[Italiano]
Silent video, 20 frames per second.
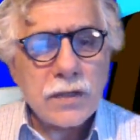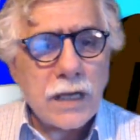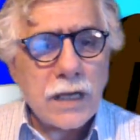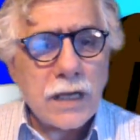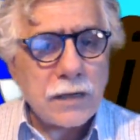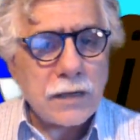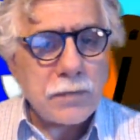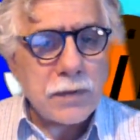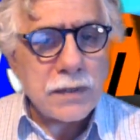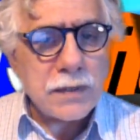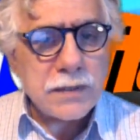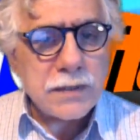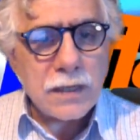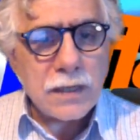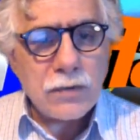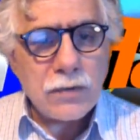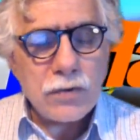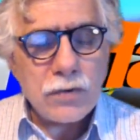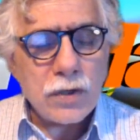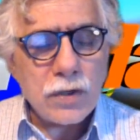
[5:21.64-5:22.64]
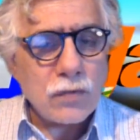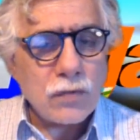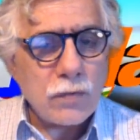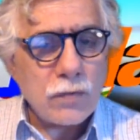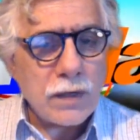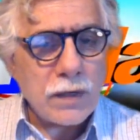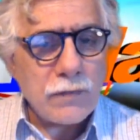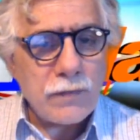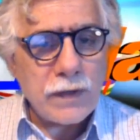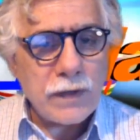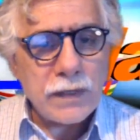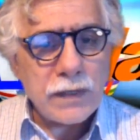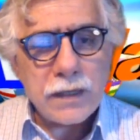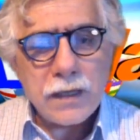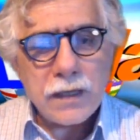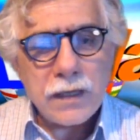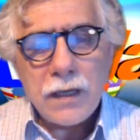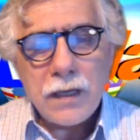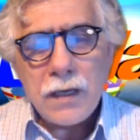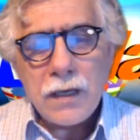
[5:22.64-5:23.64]
regionale per il 6 luglio
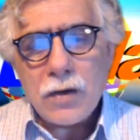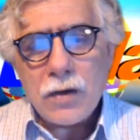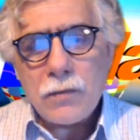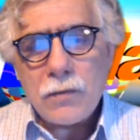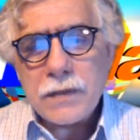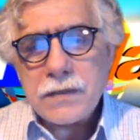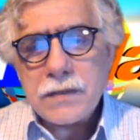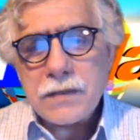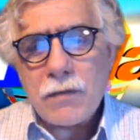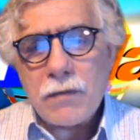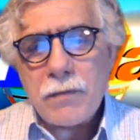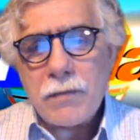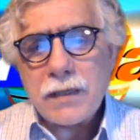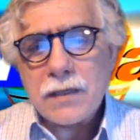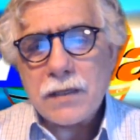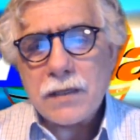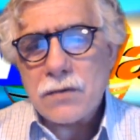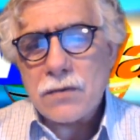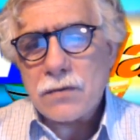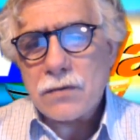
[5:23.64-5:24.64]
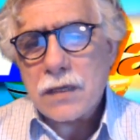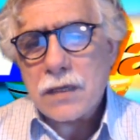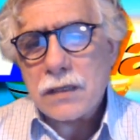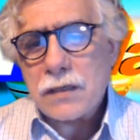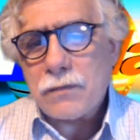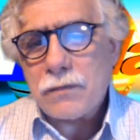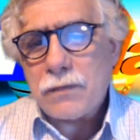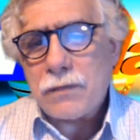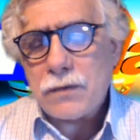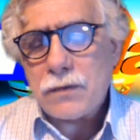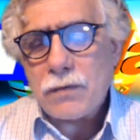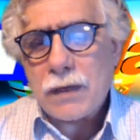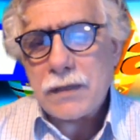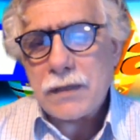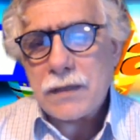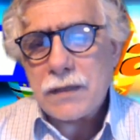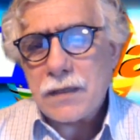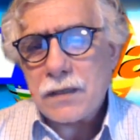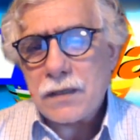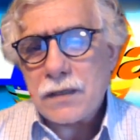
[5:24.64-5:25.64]
2020. Complessivamente sono stati
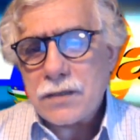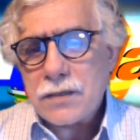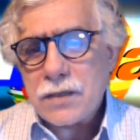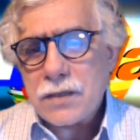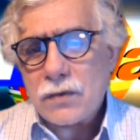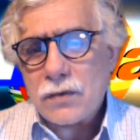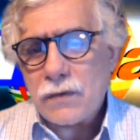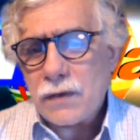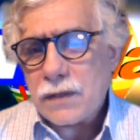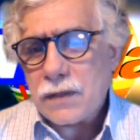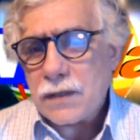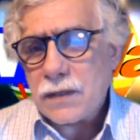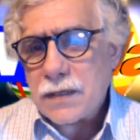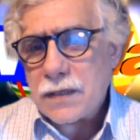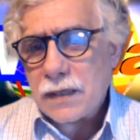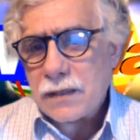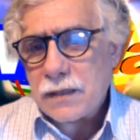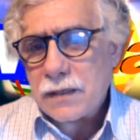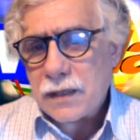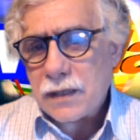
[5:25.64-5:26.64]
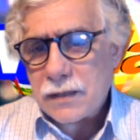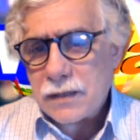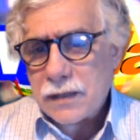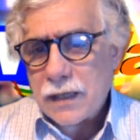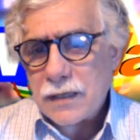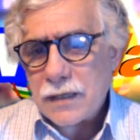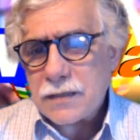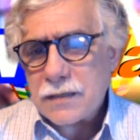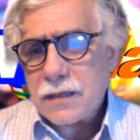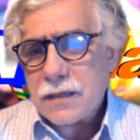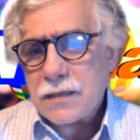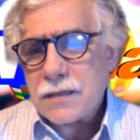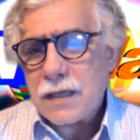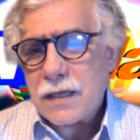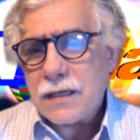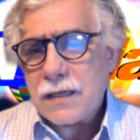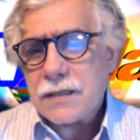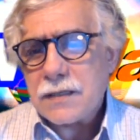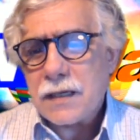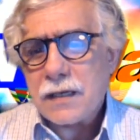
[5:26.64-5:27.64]
effettuati 727 test
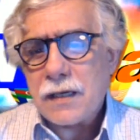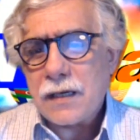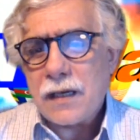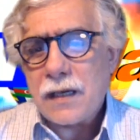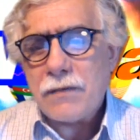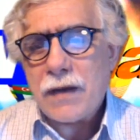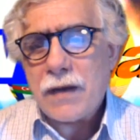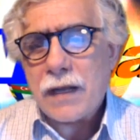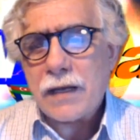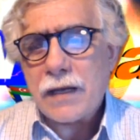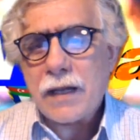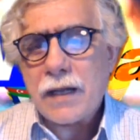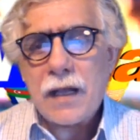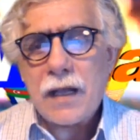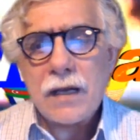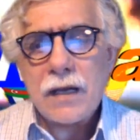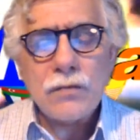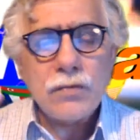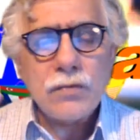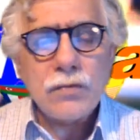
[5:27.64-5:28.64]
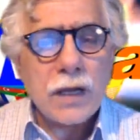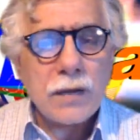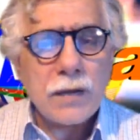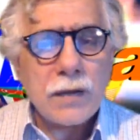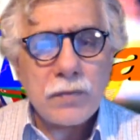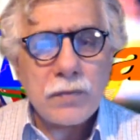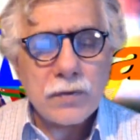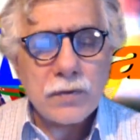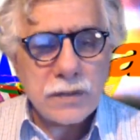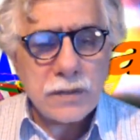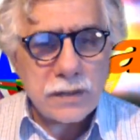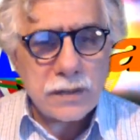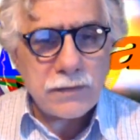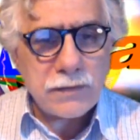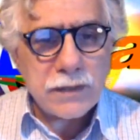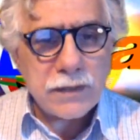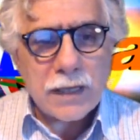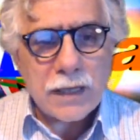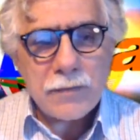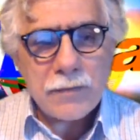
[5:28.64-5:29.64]
senza rilevare alcuna
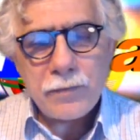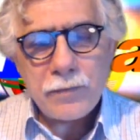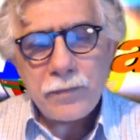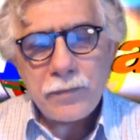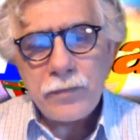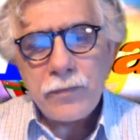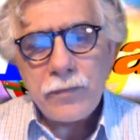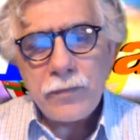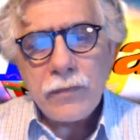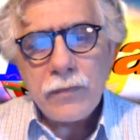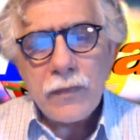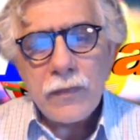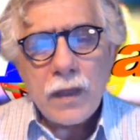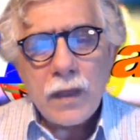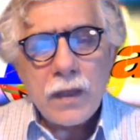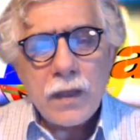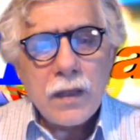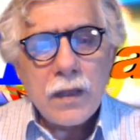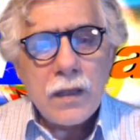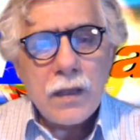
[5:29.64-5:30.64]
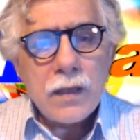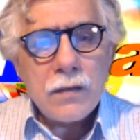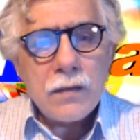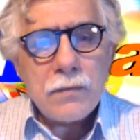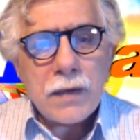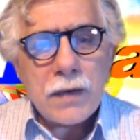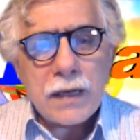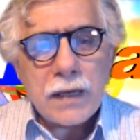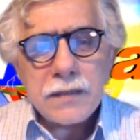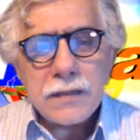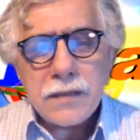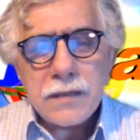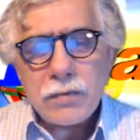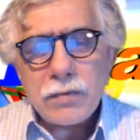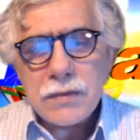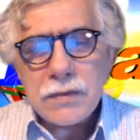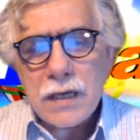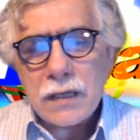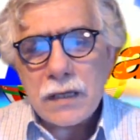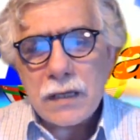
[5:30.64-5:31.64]
positività. Bari
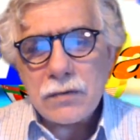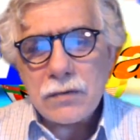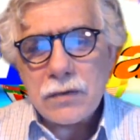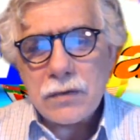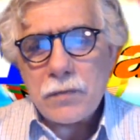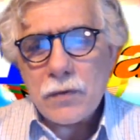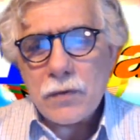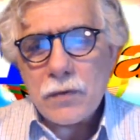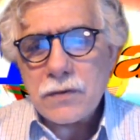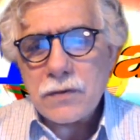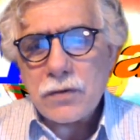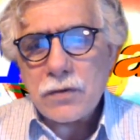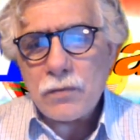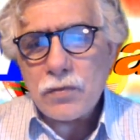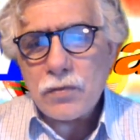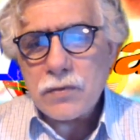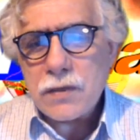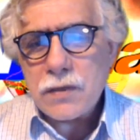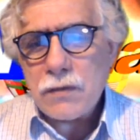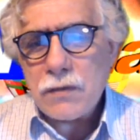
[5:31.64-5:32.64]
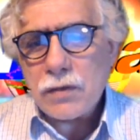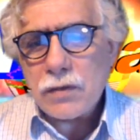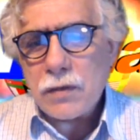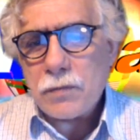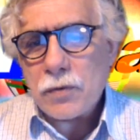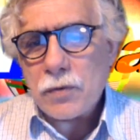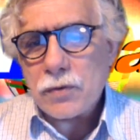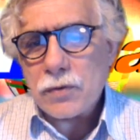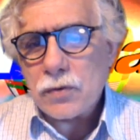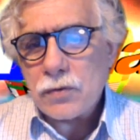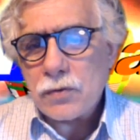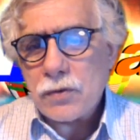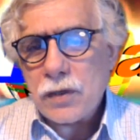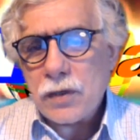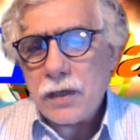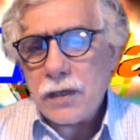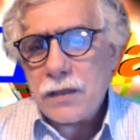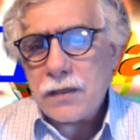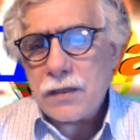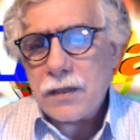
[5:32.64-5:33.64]
sequestrato deposito abusivo di
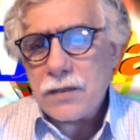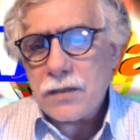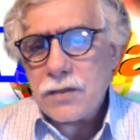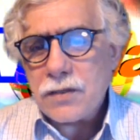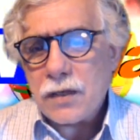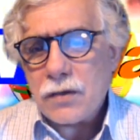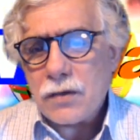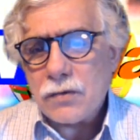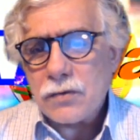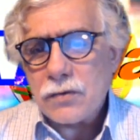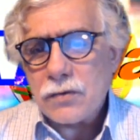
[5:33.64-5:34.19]
prodotti ittici,